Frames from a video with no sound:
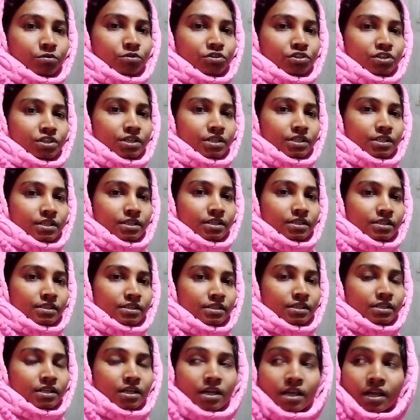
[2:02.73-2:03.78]
বসিয়ে
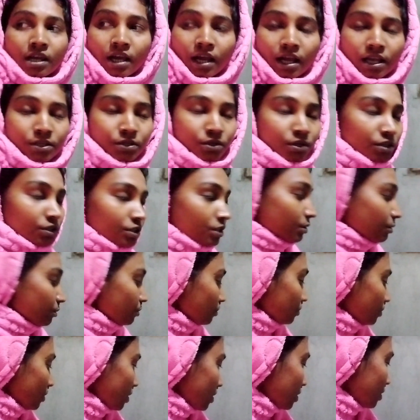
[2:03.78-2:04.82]
দিয়েছি আসলে
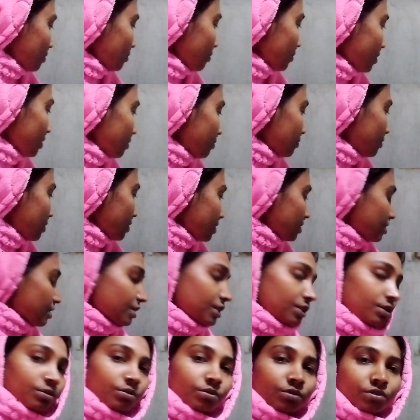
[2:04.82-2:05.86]
যেহেতু দেরি করে উঠেছি
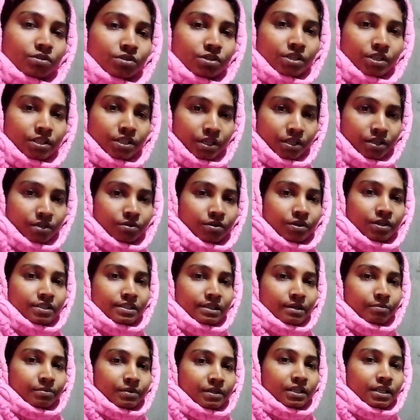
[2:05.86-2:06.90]
তো হচ্ছে দেরি হয়ে
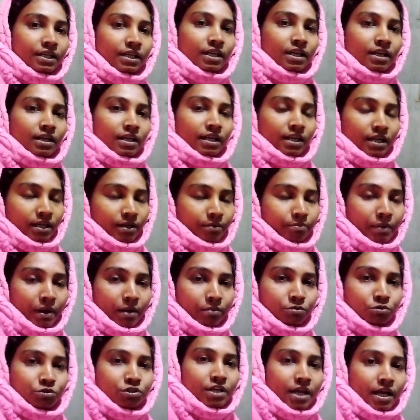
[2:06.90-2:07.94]
যাবে
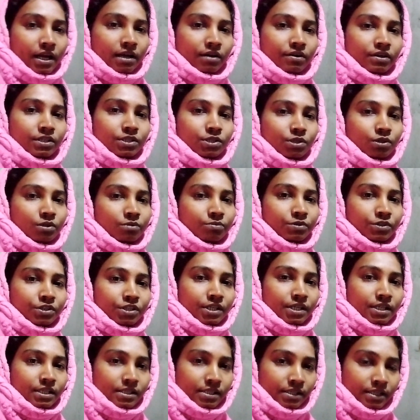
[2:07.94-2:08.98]
বাবু চা খাওয়ার জন্য
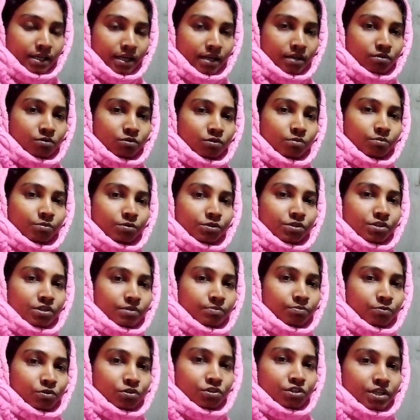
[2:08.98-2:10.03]
বসে আছে কাকু
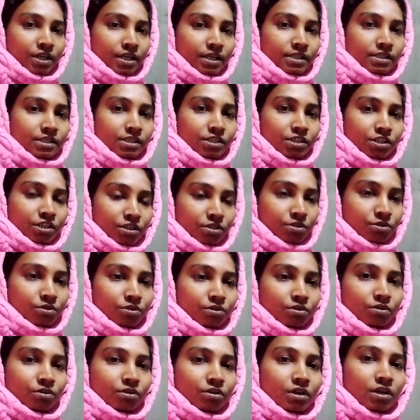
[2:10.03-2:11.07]
বসে আছে সেই
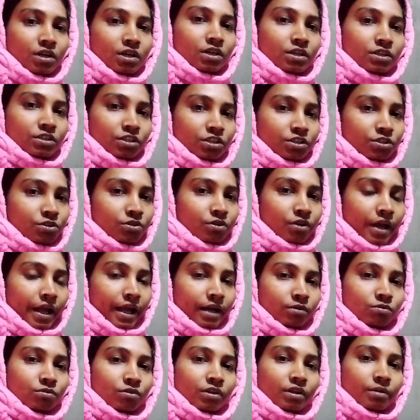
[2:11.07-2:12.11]
জন্য সেই জন্য
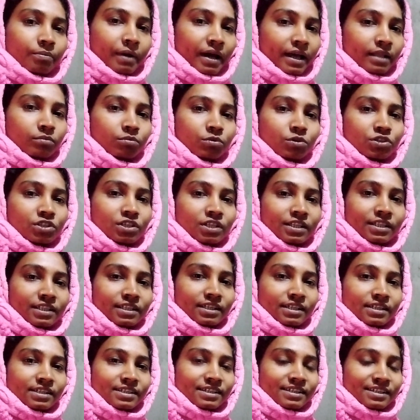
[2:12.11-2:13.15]
এখন উনি ভাত বসিয়ে
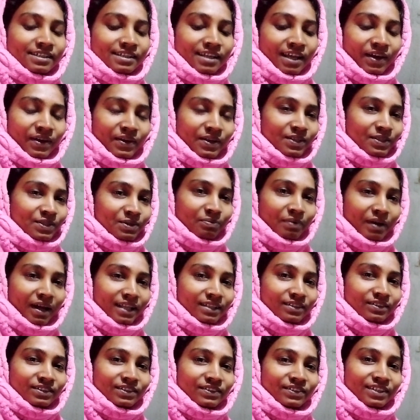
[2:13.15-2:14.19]
দিয়েছি নাহলে তো
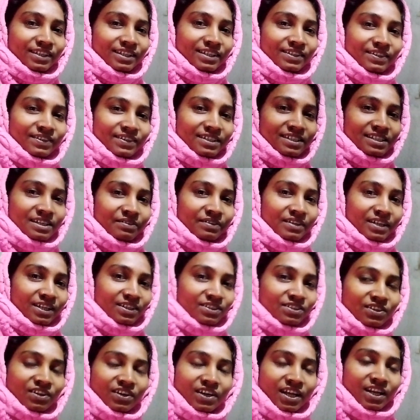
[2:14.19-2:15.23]
ভাত হতে দেরি হয়ে যাবে
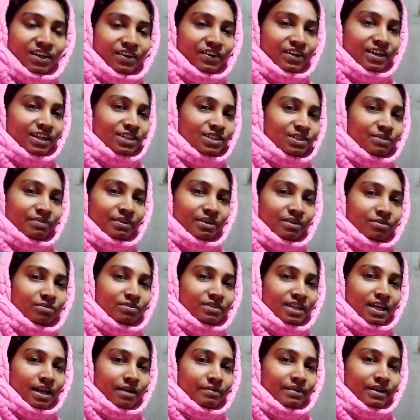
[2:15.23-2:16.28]
কারণ সকাল নটার সময়
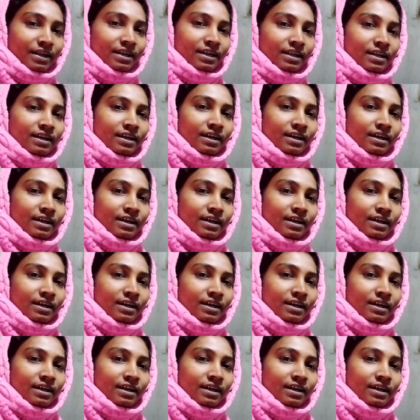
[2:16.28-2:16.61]
উনি আবার